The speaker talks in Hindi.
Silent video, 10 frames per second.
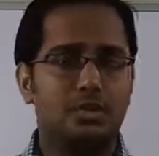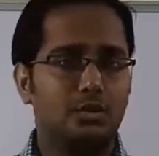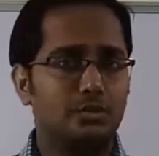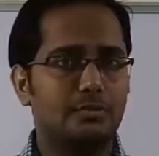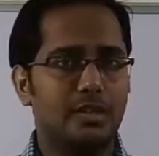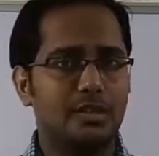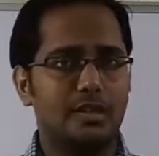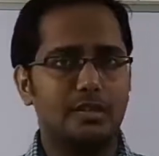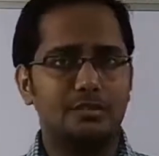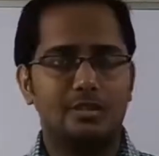यूज में आता
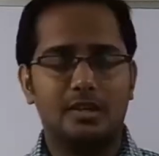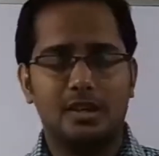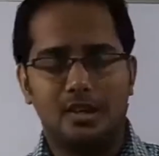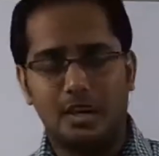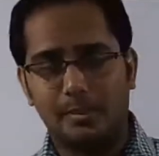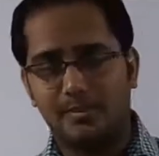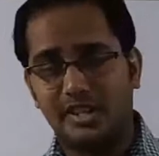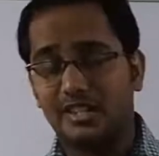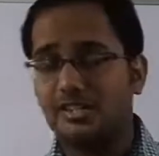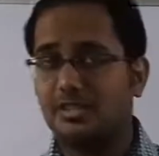है आप
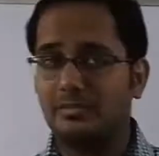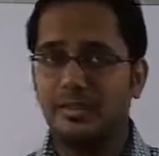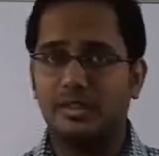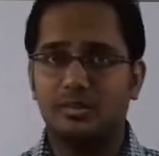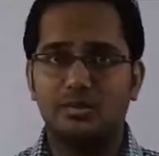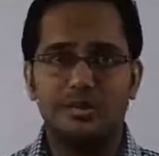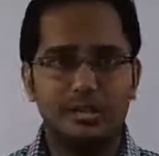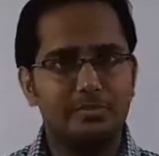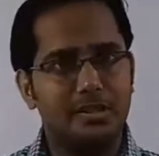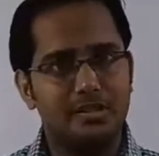ट्रांजिशन मेटल को
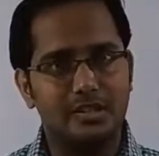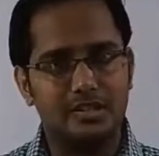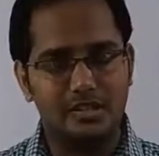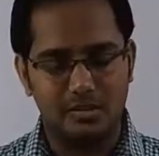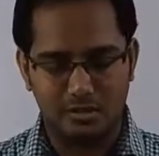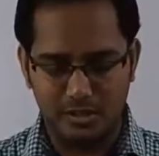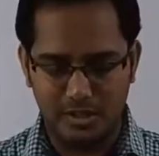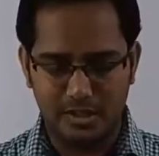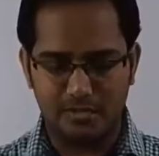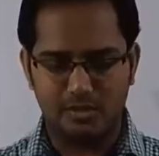इससे पहचान सकते हो
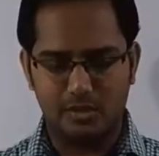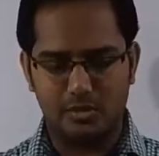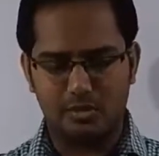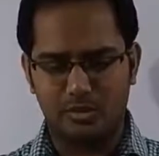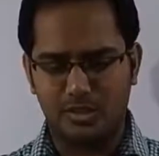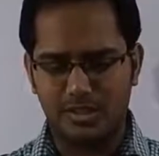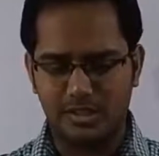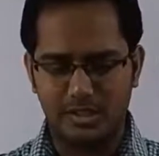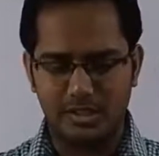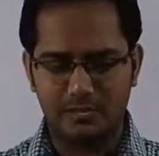ठीक है ना वो इम्पोर्टेंट
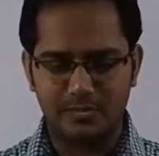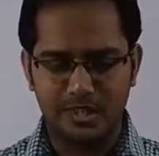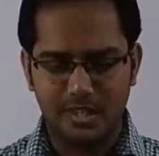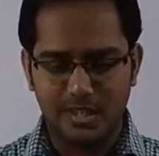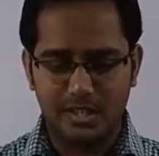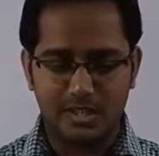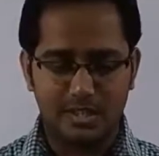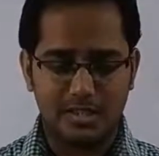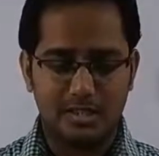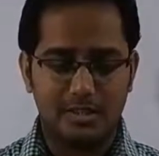चीज़ है
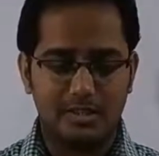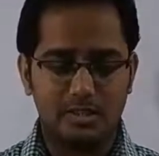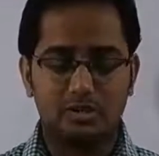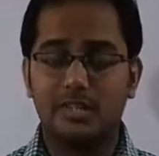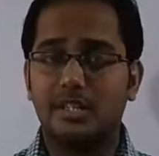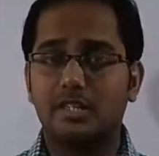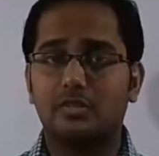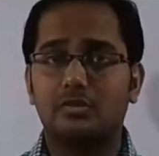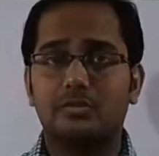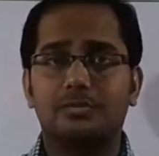इसके अलावा जो
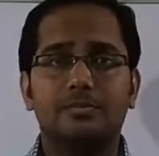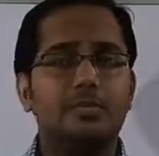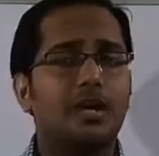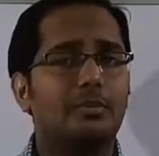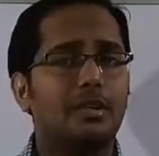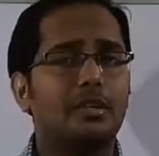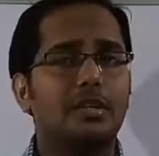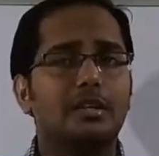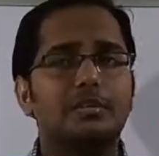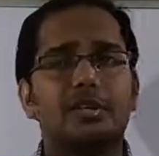सेकंड आपका
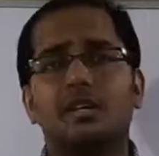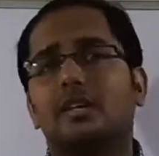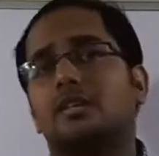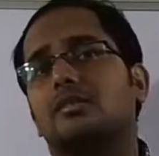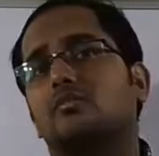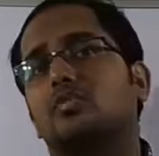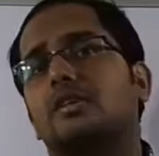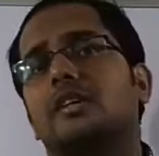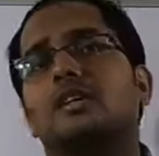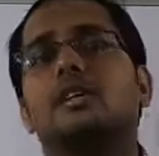था वो
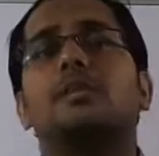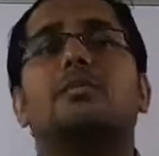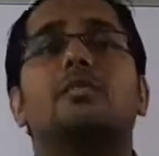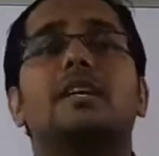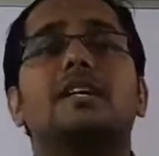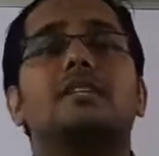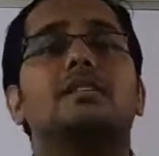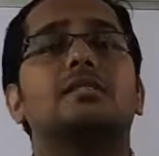क्या था बोरिक